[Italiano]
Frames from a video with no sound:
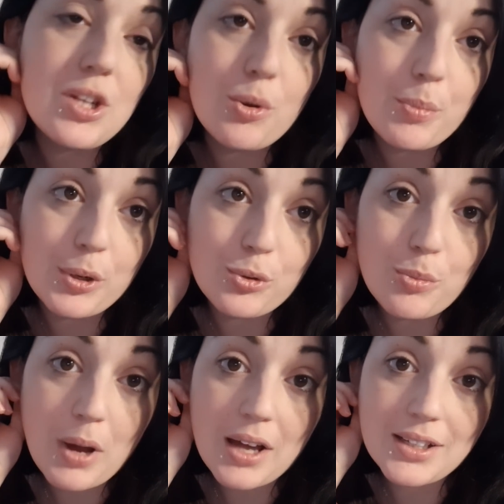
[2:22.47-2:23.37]
le ho per
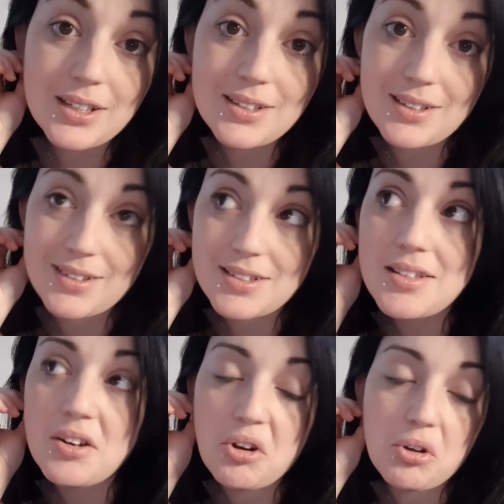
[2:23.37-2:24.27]
domani, eh,
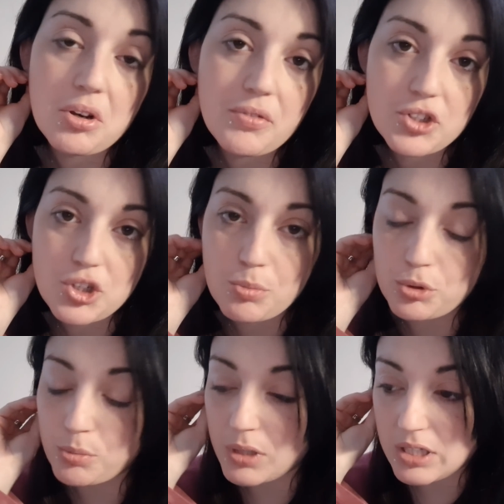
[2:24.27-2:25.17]
se no le facciamo
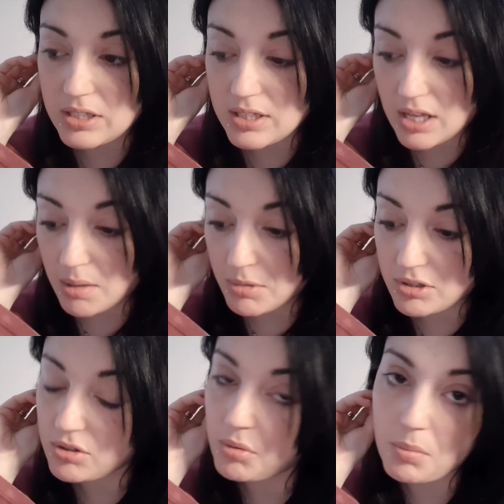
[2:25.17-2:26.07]
domani insieme,
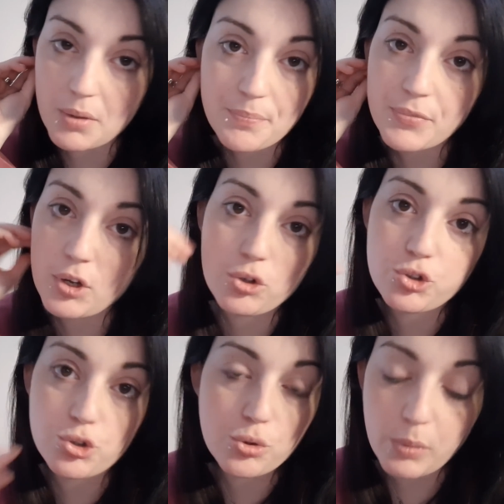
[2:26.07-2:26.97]
insomma
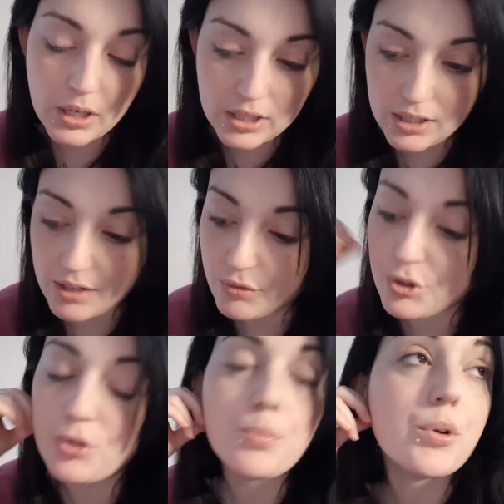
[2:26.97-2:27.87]
oggi o domani le
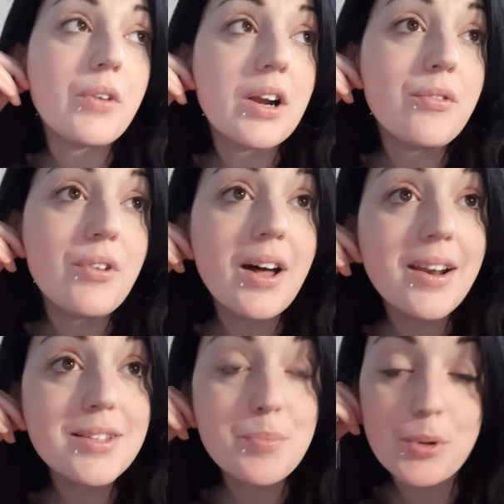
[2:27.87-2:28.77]
voglio provare a
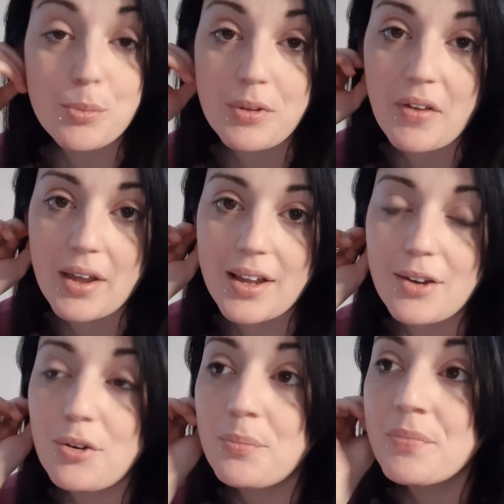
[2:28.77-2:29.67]
fare, spero mi
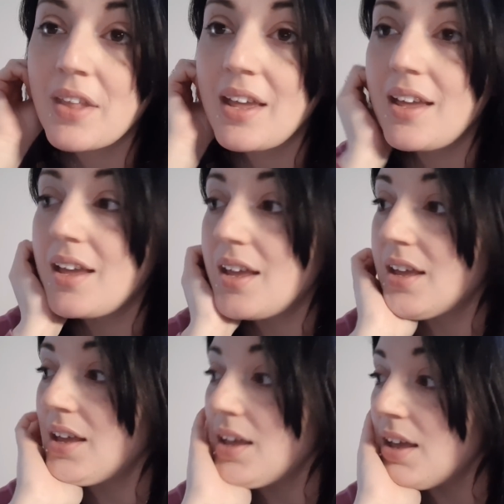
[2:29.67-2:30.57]
vengano.
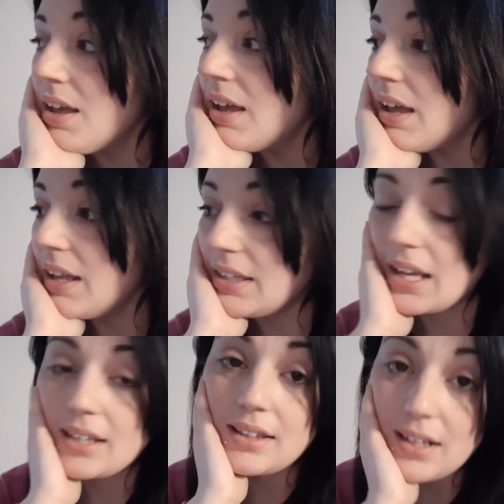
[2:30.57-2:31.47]
E
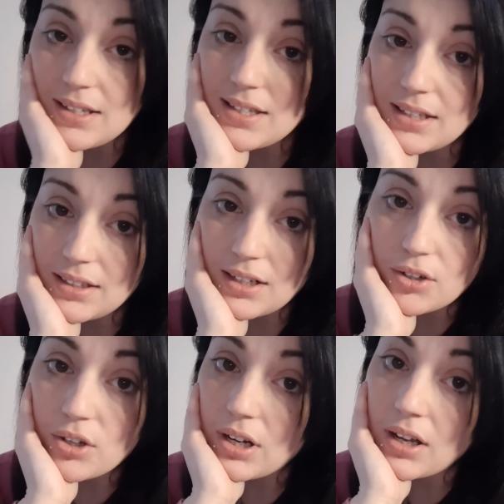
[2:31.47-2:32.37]
niente, Alessandra
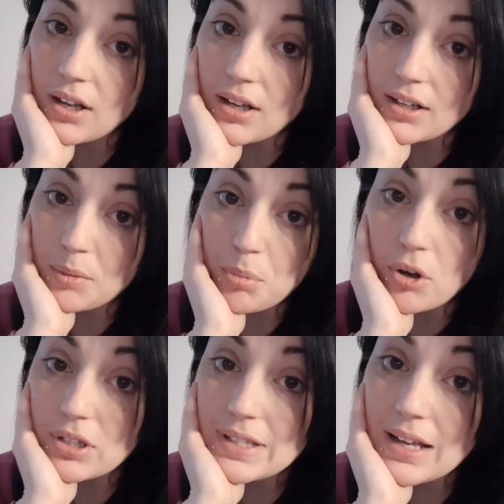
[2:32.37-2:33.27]
ancora
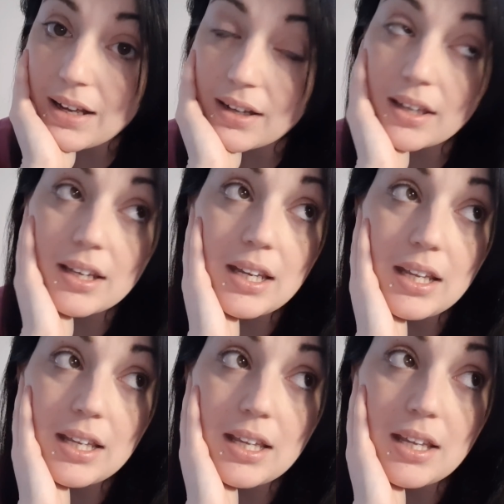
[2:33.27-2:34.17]
riposa, anche
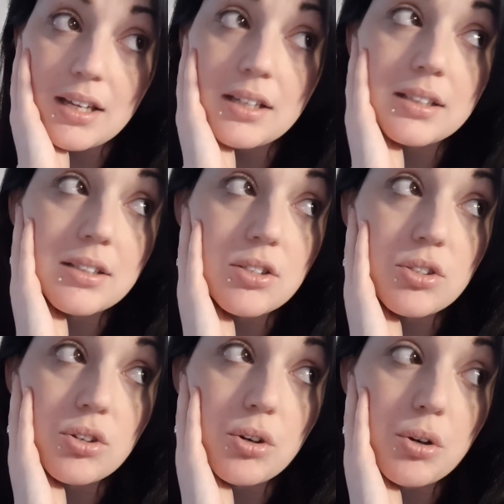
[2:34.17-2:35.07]
Ricky,
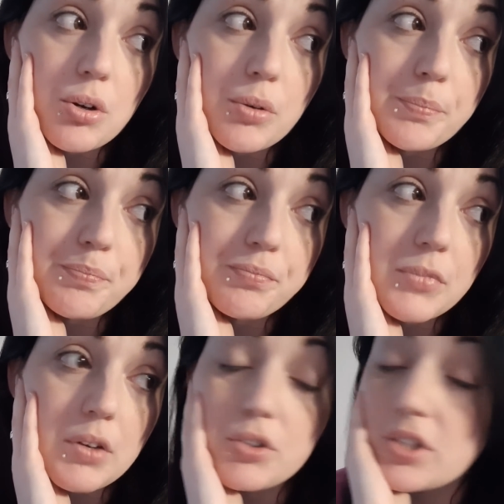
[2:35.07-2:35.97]
adesso mm, devo